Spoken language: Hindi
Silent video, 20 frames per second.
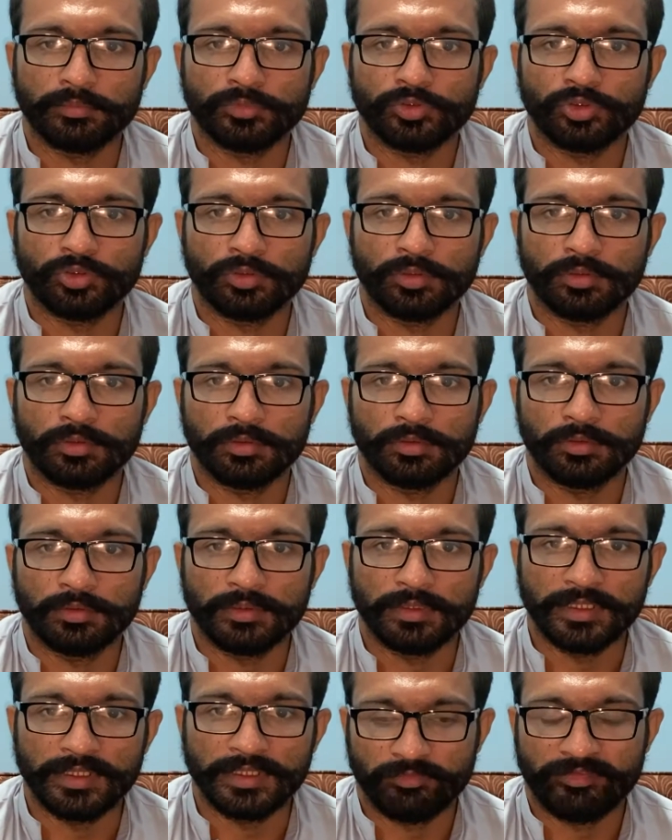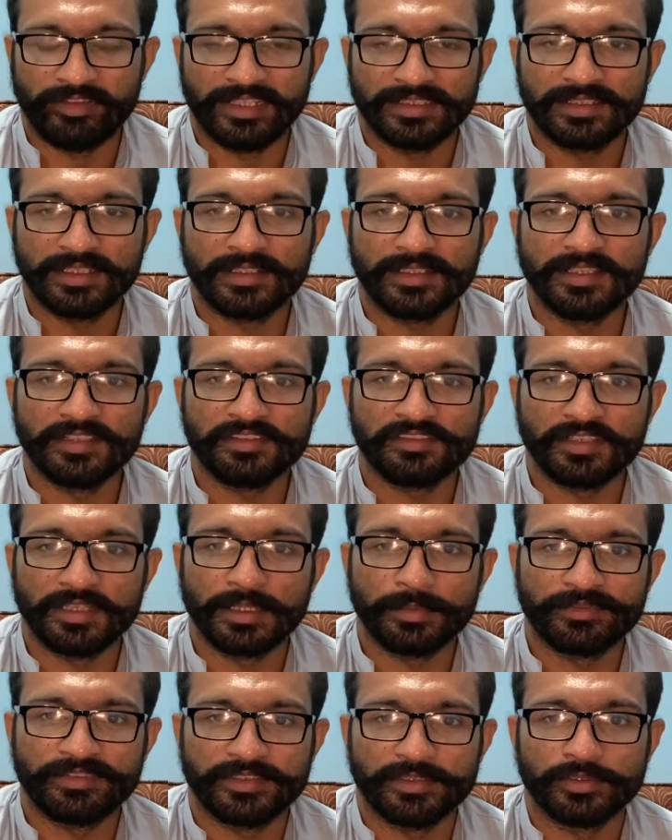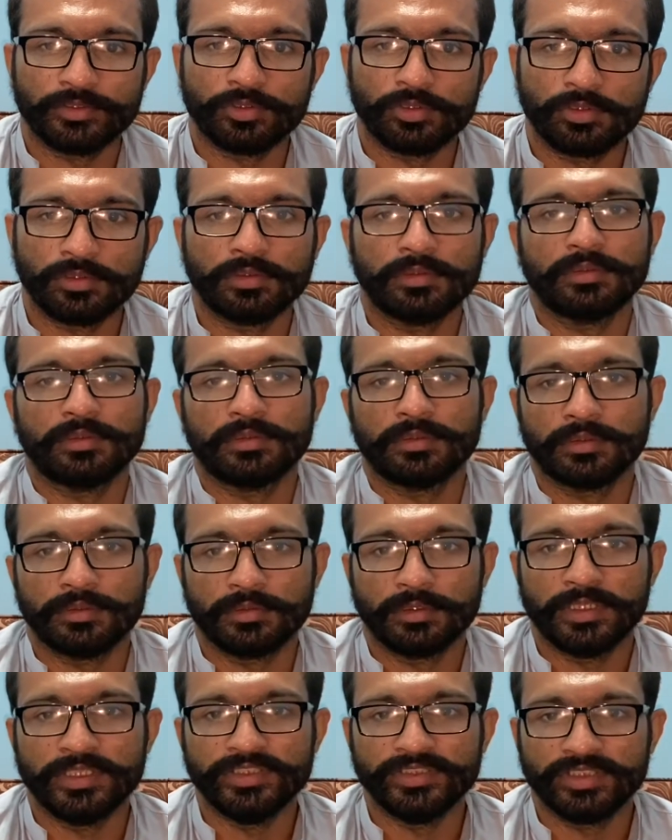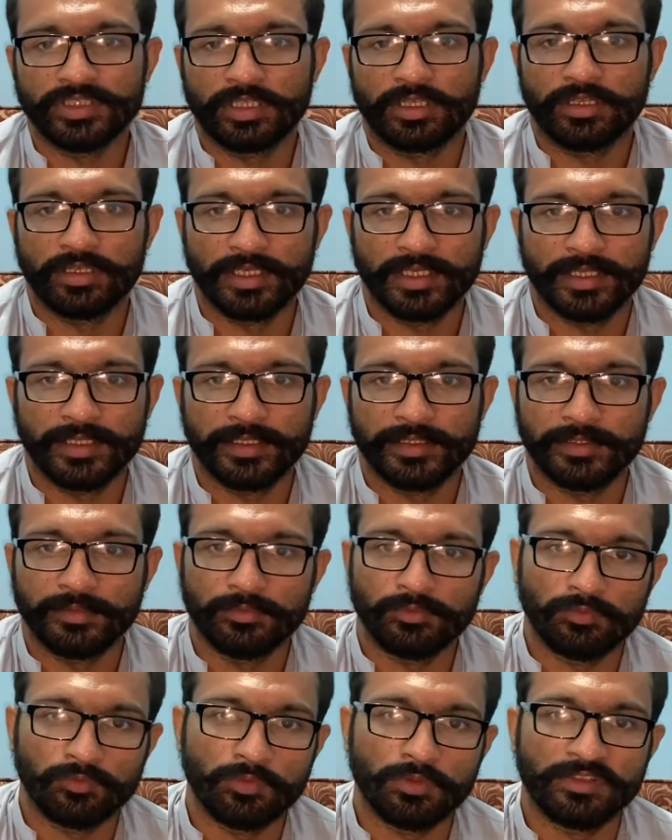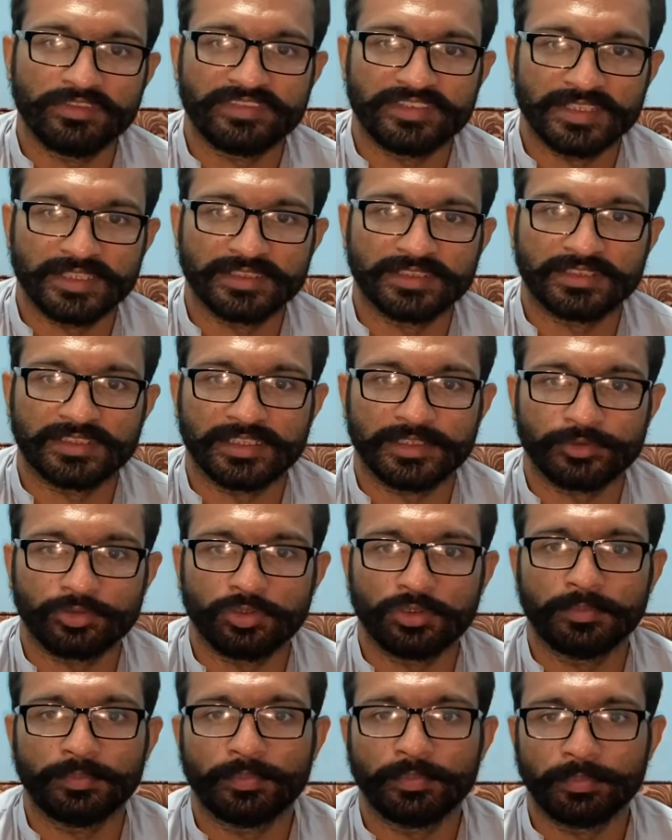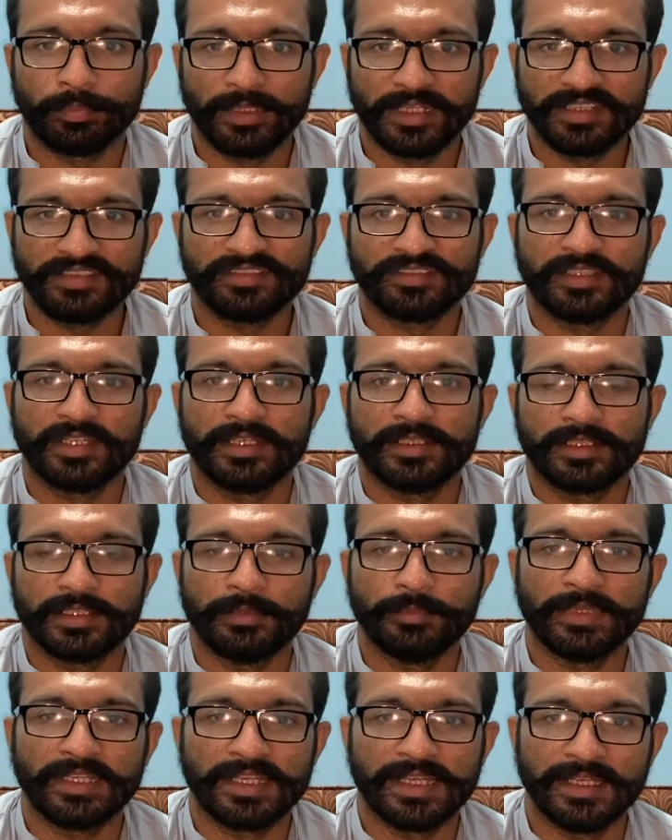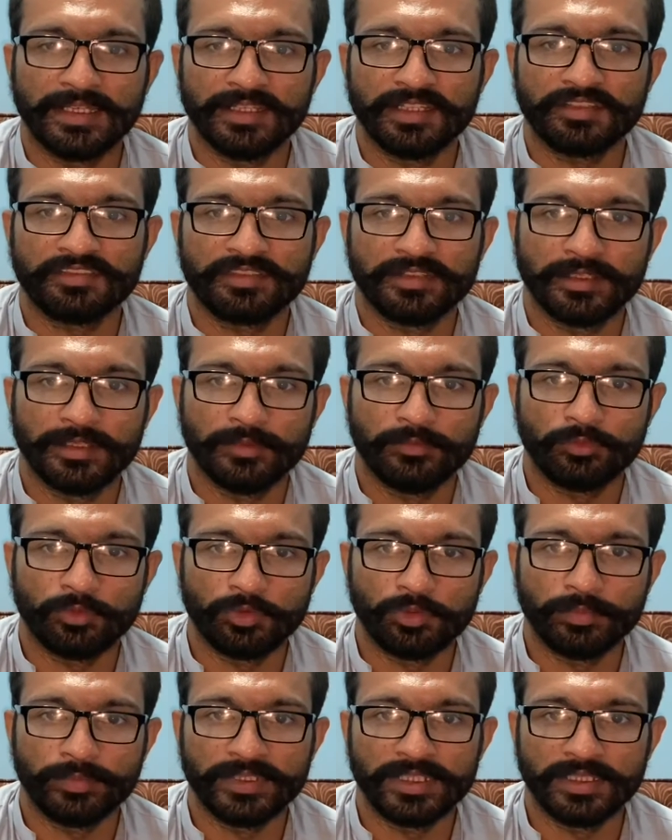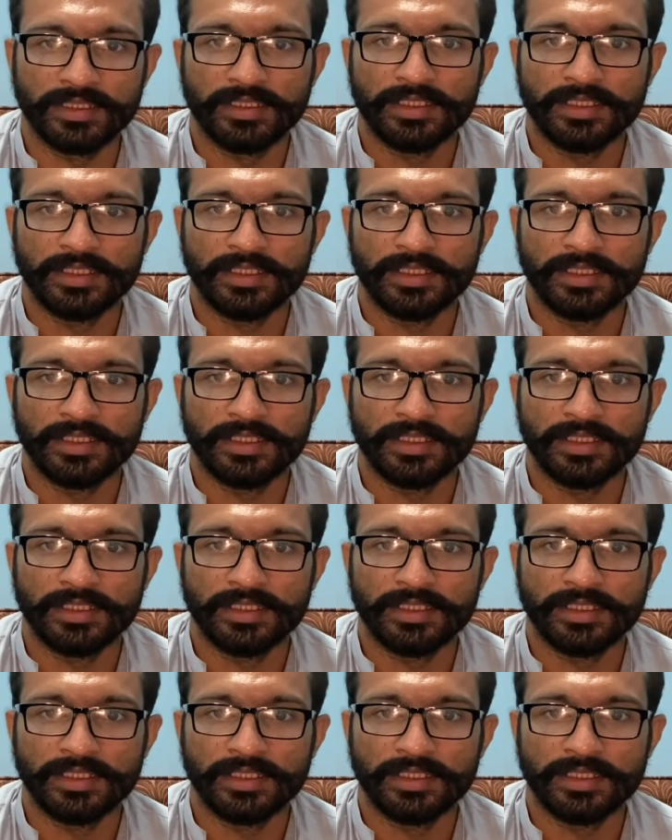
जो वेदर के हिसाब से जो इंजन ऑयल है वो ज़्यादातर जो पाकिस्तान के मैकेनिक्स हैं वो भी